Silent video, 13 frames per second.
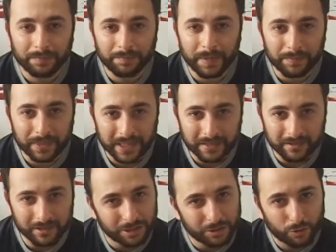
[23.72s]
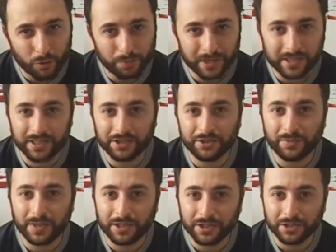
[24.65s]
Ben biraz işi
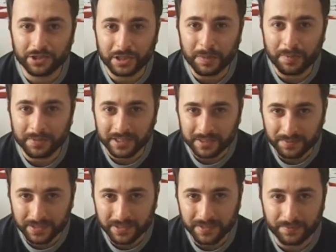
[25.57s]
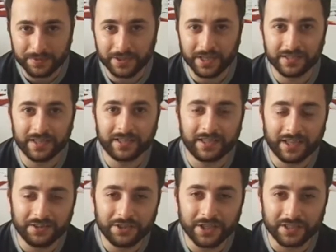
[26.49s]
kompleksleştirmeye çalışacağım ama nasıl basit yapılacağını zaten
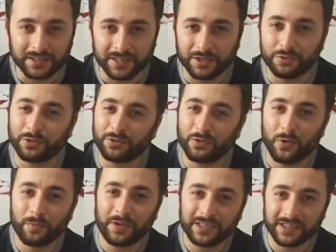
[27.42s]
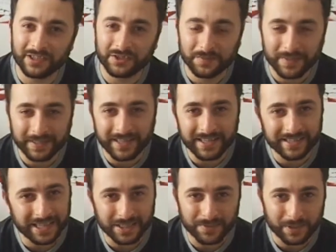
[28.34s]
anlayacaksınız. Yani çok da kompleksleştirmek değil,
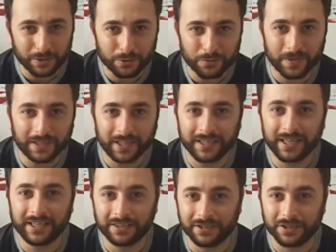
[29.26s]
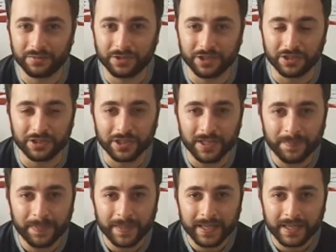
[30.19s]
sadece birkaç ufak detay katacağım işin içine.
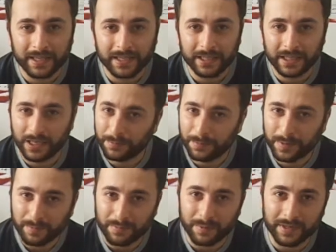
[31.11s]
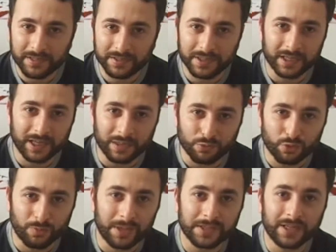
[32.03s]
E, yapıp yapmamak size kalmış.
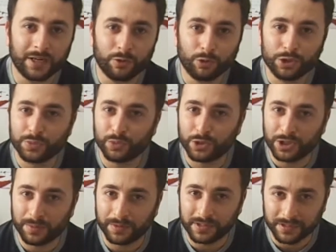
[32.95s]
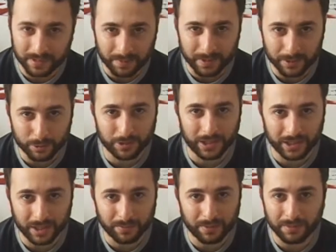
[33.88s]
O malzemelere ulaşıp ulaşamadığınıza bağlı
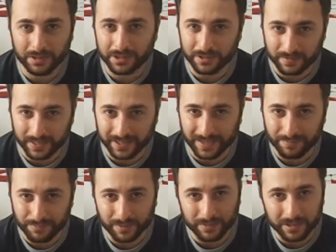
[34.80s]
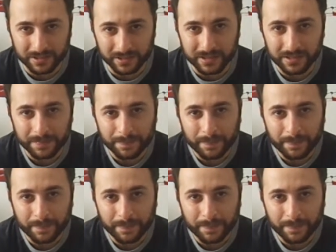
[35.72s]
olarak yapabilirsiniz veya yapmayabilirsiniz.